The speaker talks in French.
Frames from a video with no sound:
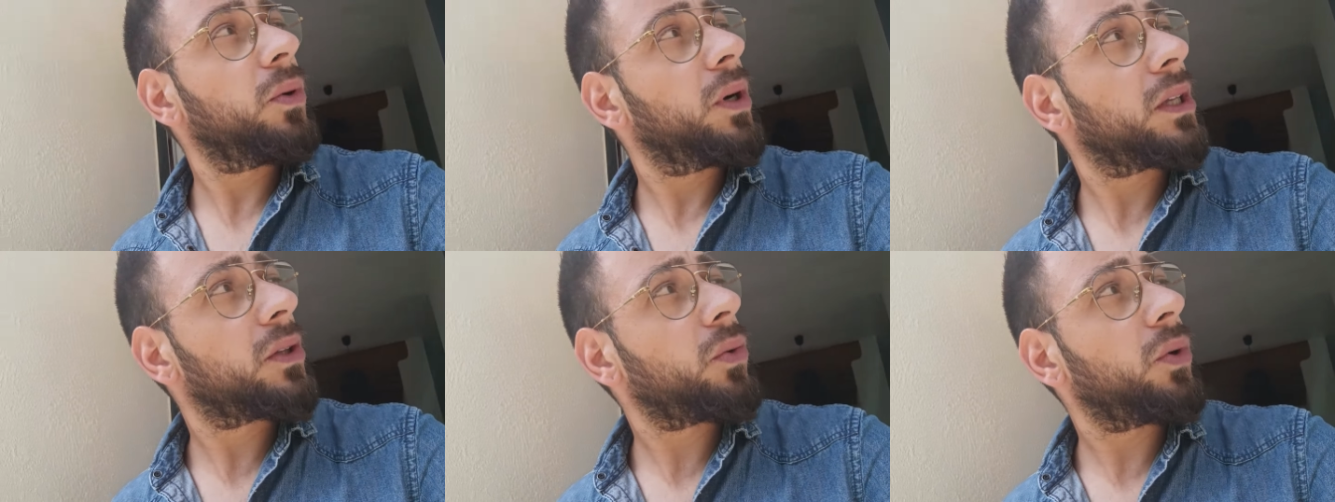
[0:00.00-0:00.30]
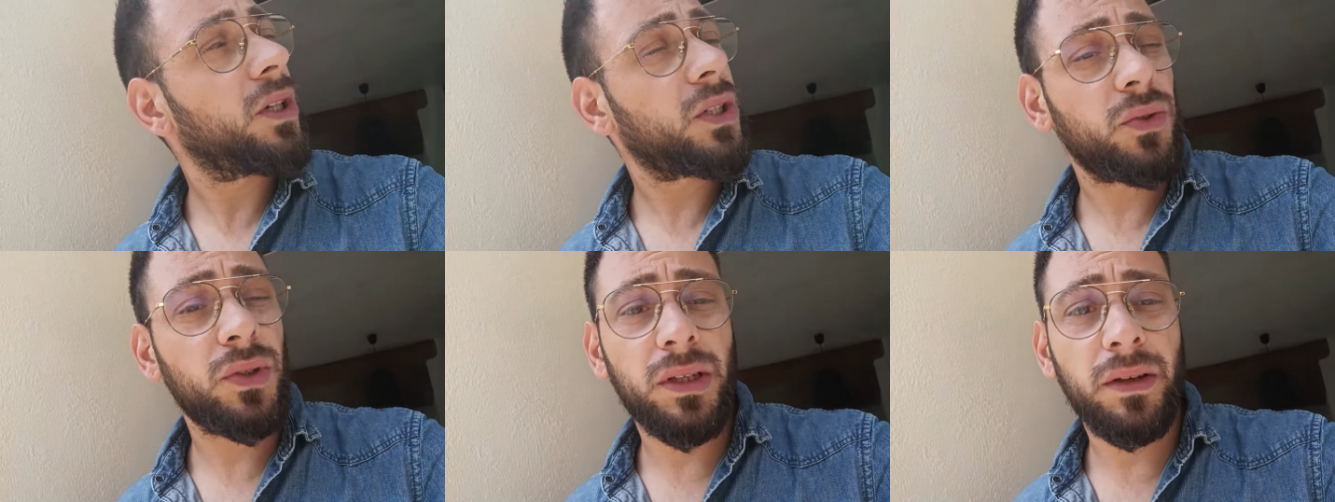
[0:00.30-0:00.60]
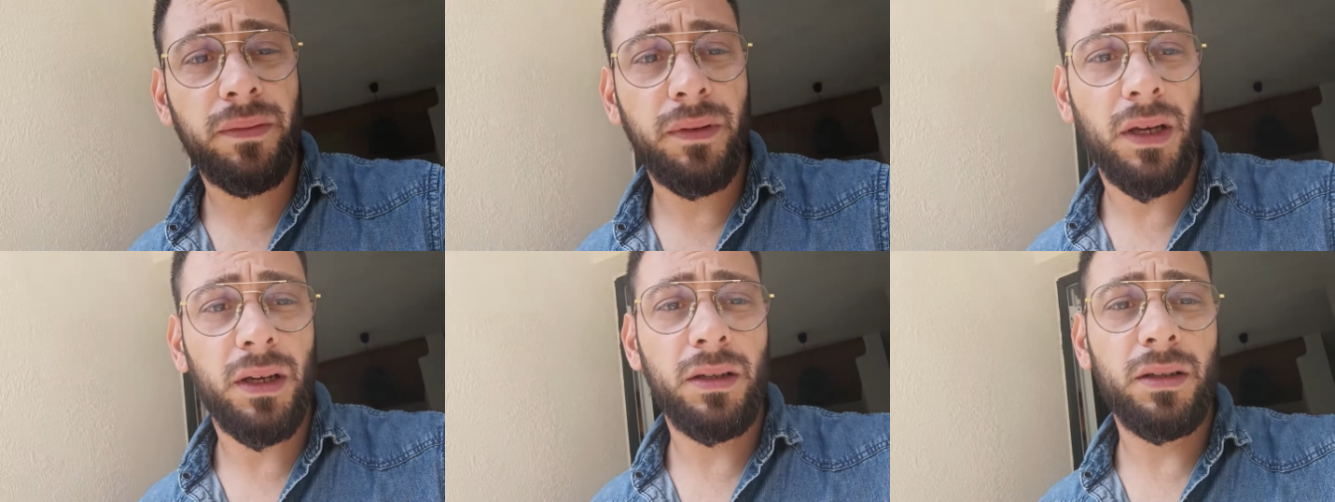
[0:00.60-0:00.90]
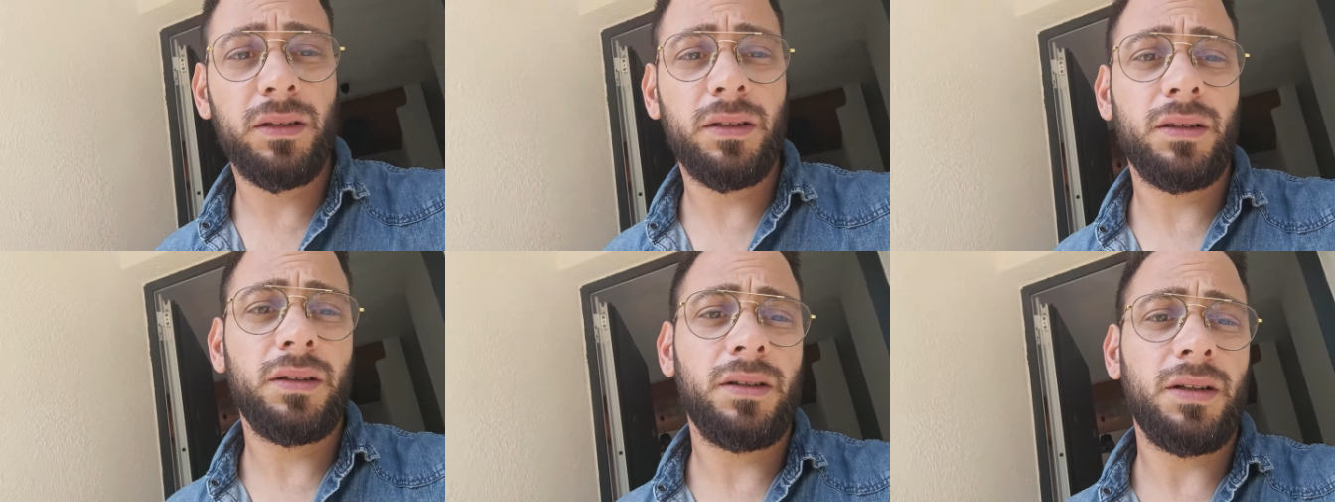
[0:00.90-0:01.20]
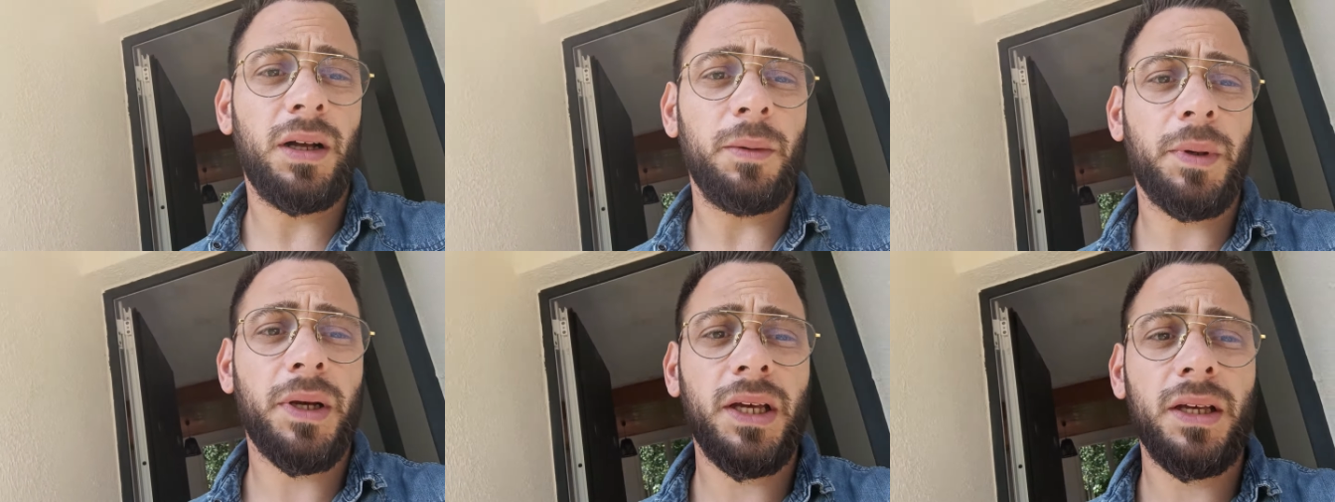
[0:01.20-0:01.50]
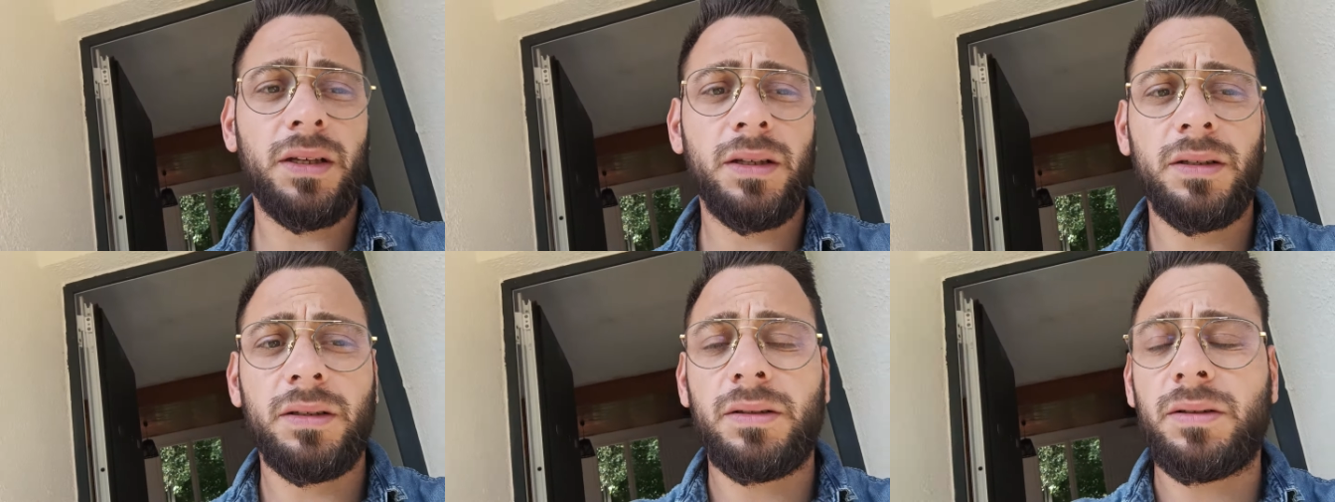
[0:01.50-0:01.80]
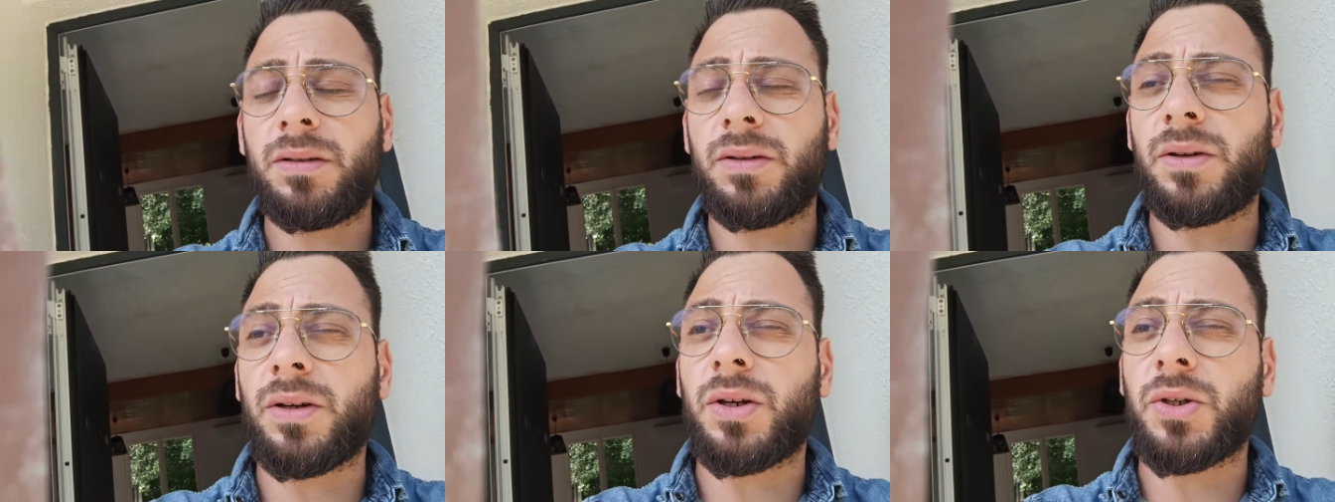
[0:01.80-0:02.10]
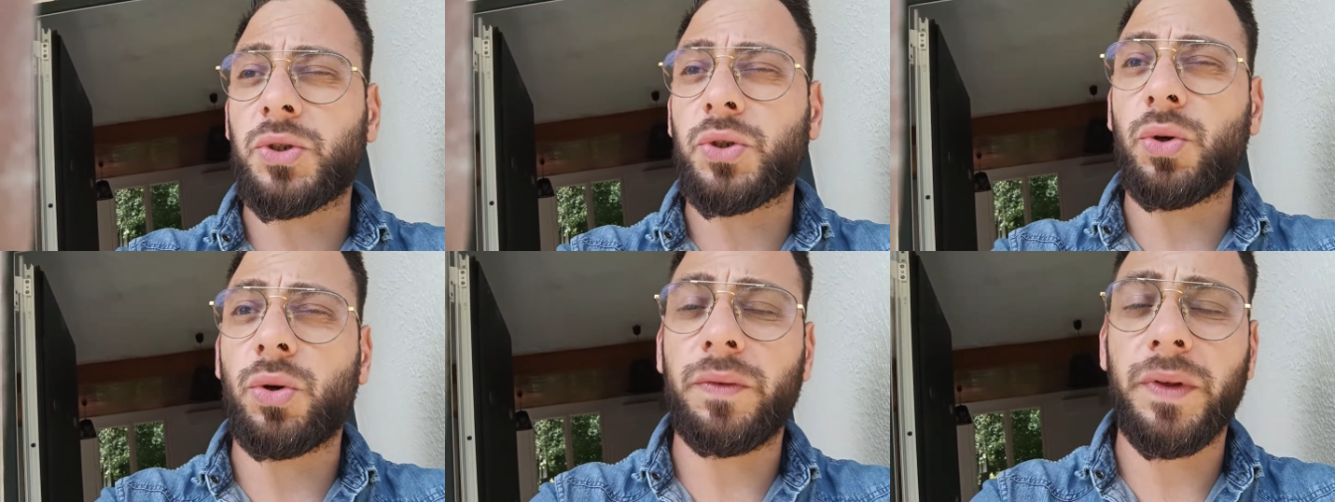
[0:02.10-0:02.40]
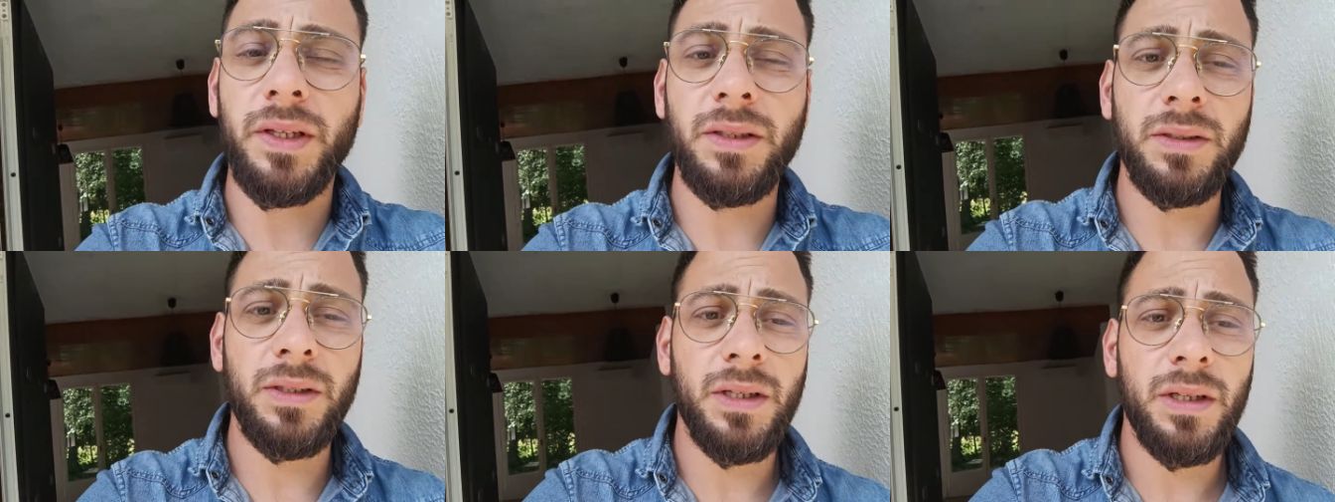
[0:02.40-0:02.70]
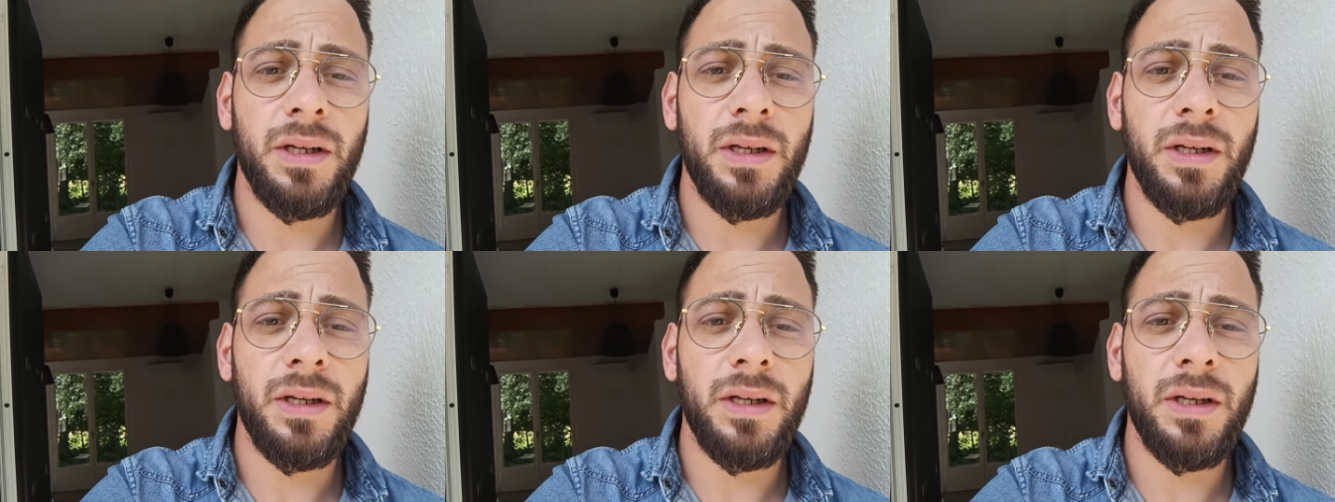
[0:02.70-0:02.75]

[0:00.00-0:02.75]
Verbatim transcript: ouais, trois choses à faire après euh, quand je reviens.